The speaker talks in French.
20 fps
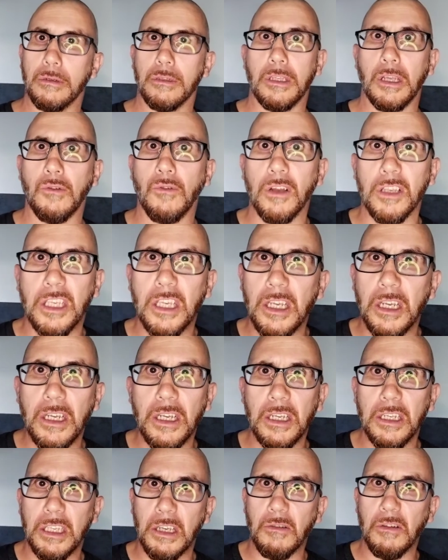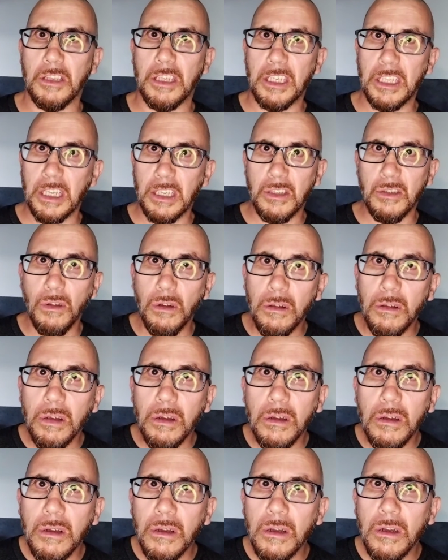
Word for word: C'est quoi ces. c'est quoi ces insultes